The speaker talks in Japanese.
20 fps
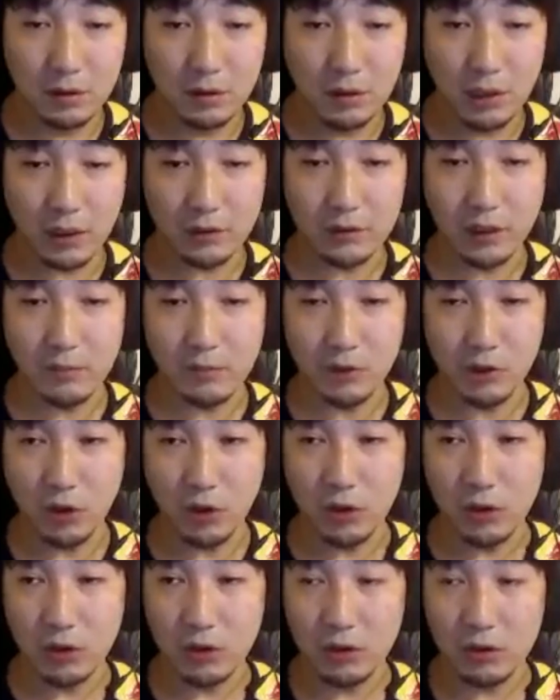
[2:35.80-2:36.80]
食らいましょうは
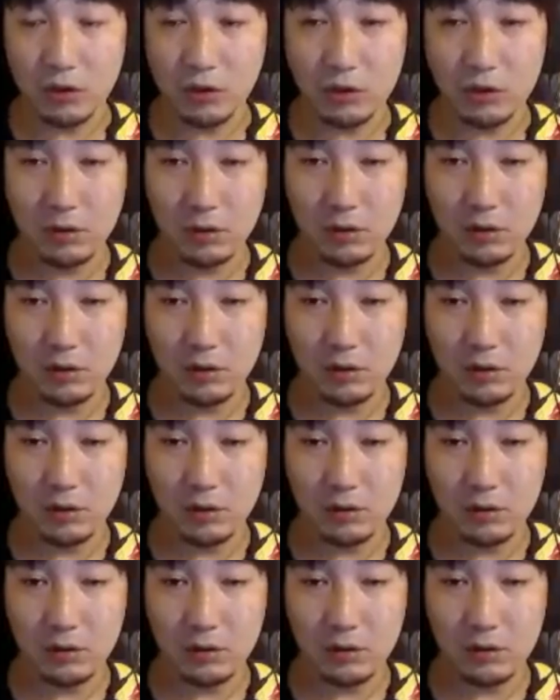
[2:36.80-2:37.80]

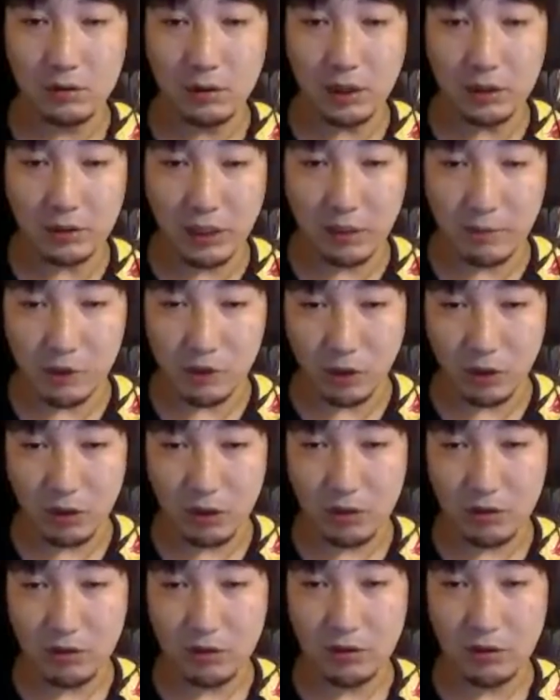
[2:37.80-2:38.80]
い食らいましょ
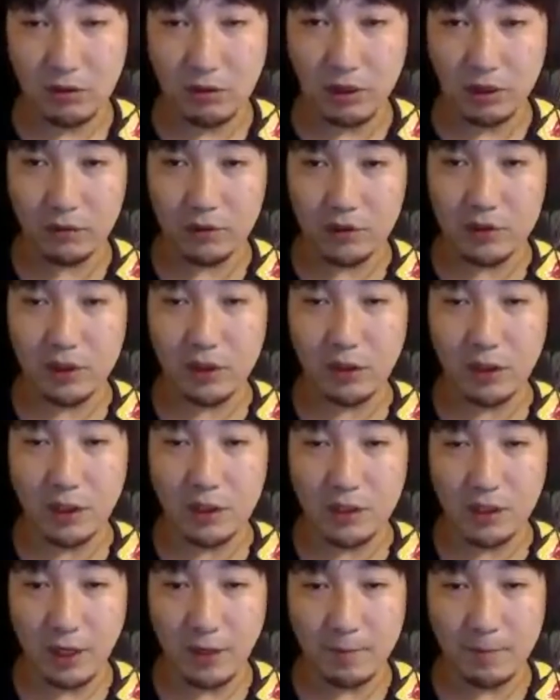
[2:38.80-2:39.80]
うこれを続けてくだ
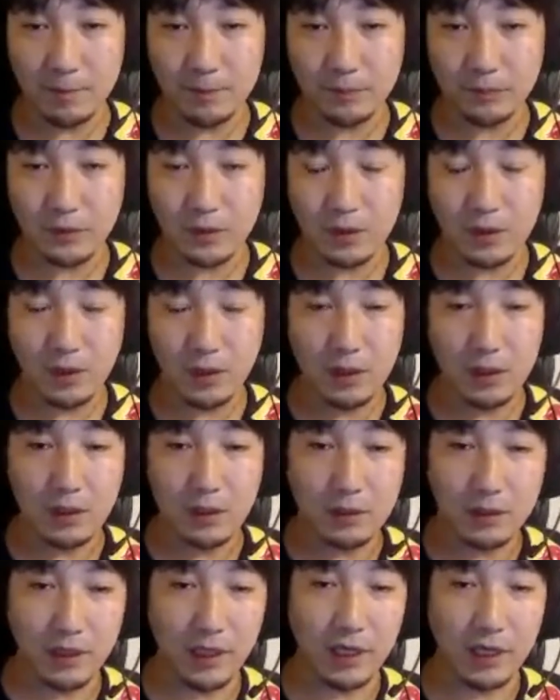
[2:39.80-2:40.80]
さい
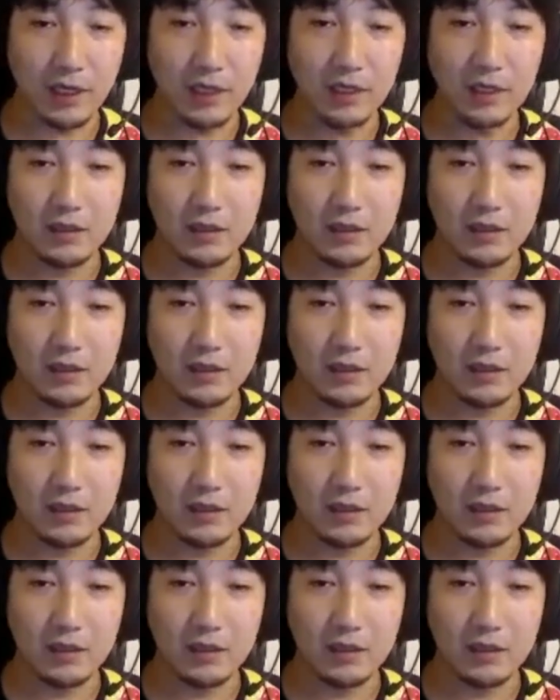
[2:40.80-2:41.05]
で